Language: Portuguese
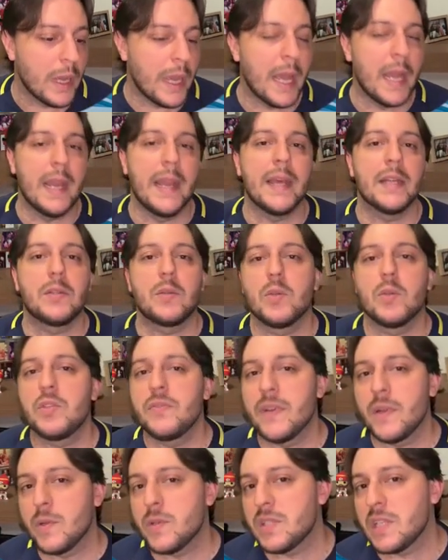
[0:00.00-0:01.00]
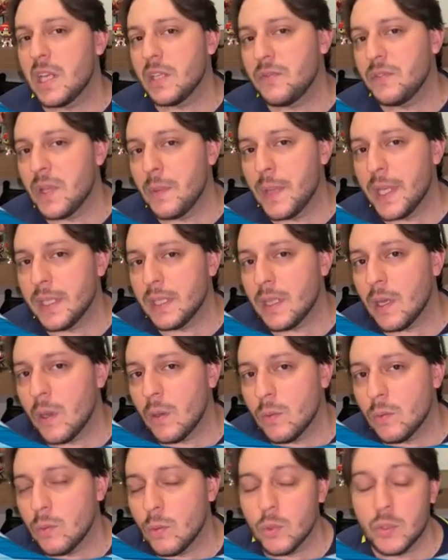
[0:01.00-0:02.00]
elétron tiver no estado
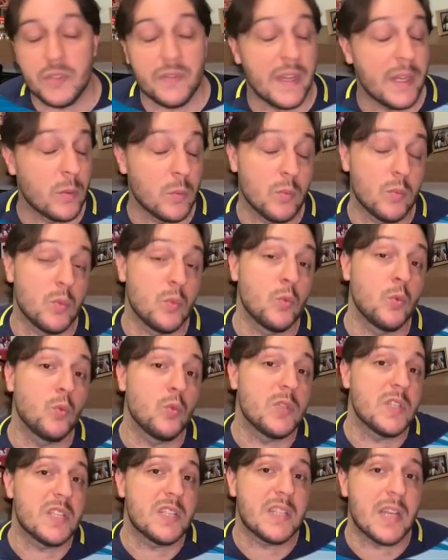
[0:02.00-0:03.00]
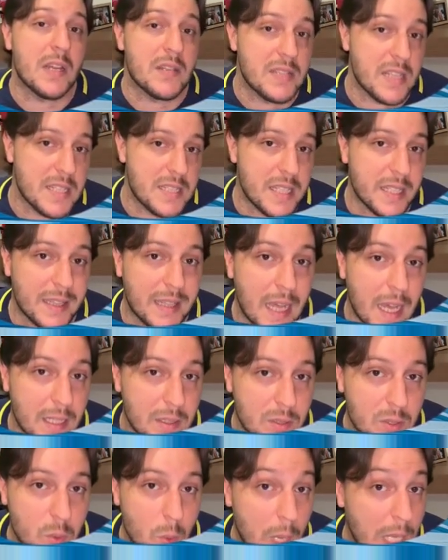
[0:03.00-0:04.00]
fundamental ou tiver um, um dos estados
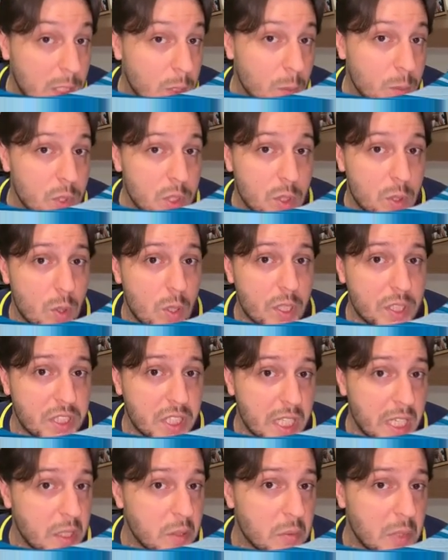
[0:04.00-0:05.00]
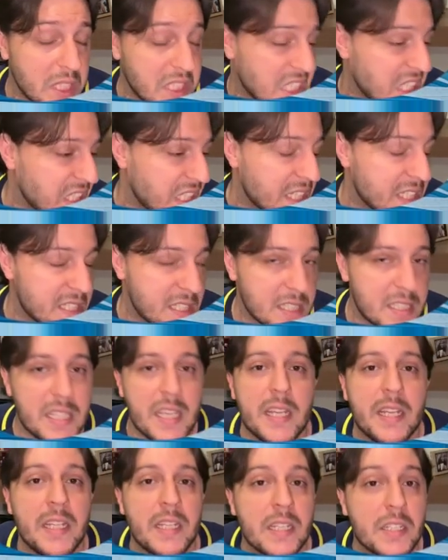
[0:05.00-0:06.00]
excitados do átomo de hidrogênio, a tendência
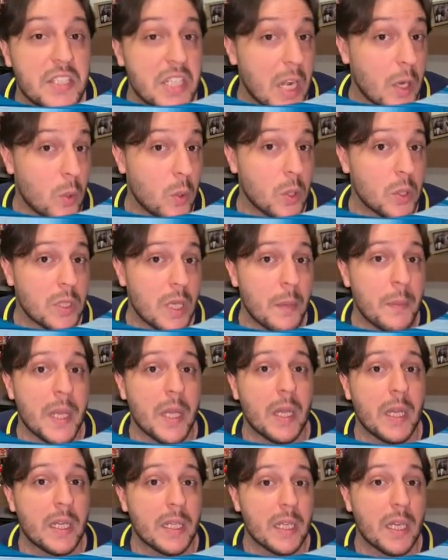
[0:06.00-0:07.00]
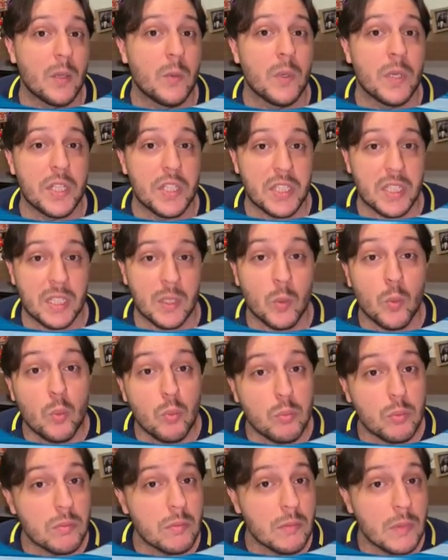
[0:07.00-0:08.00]
seria, de acordo com a mecânica quântica
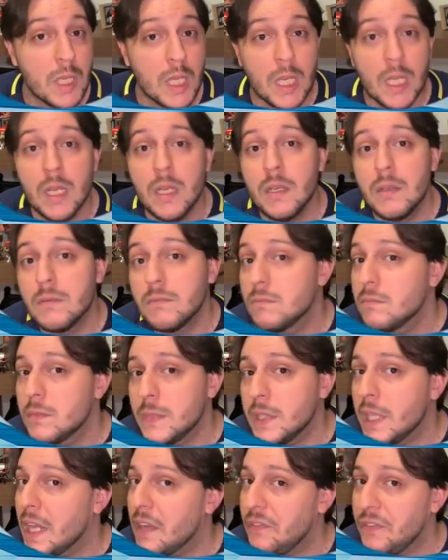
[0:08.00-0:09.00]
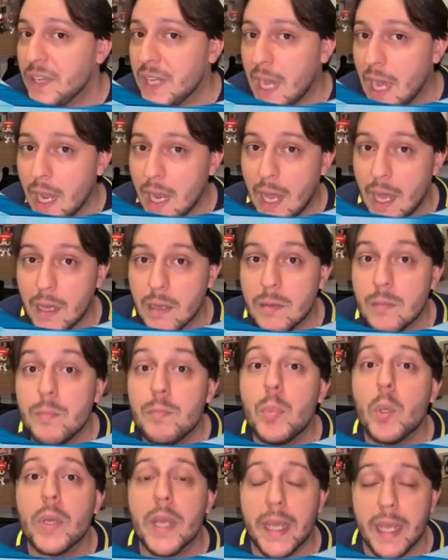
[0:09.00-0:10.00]
1, dele ficar lá.
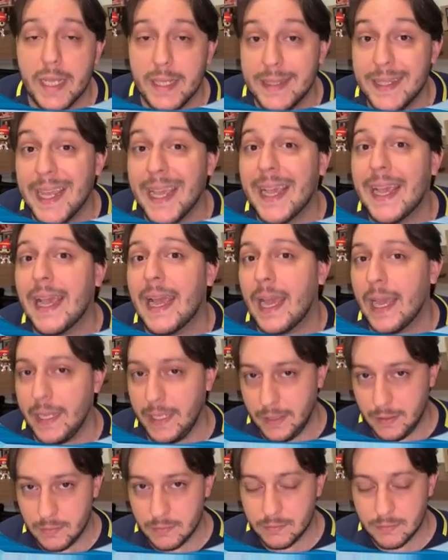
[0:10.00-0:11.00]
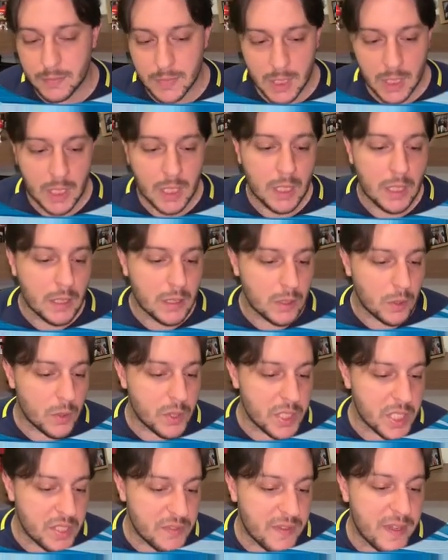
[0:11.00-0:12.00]
Por que, que ele decai?
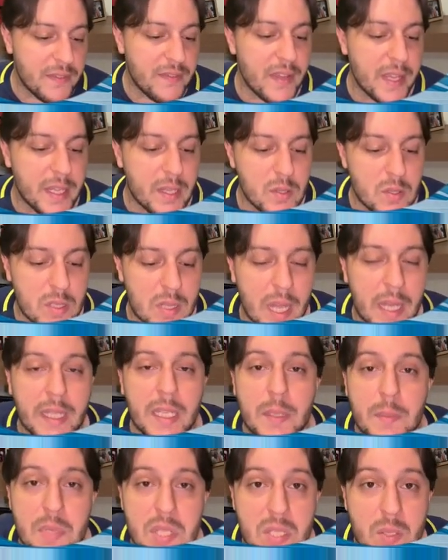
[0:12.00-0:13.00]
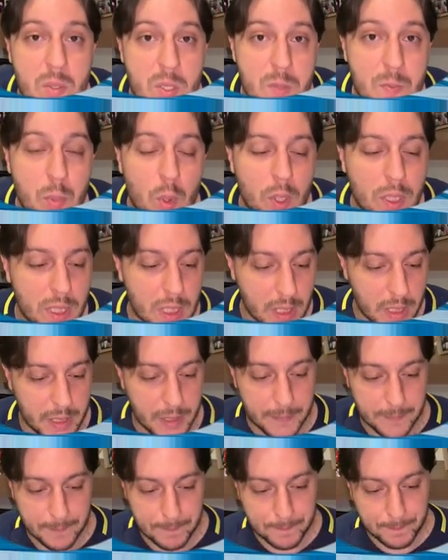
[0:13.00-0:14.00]
Então a gente vai ver isso lá em emissão
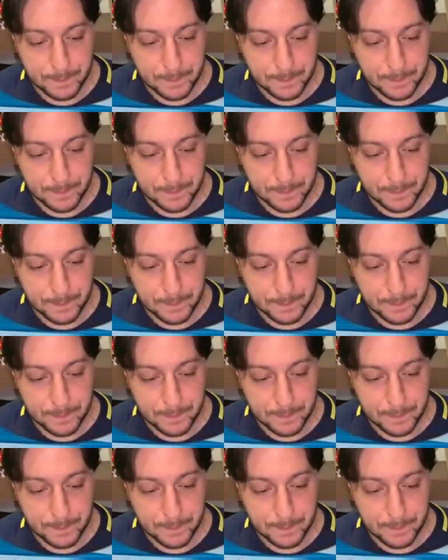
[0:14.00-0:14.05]
espontânea.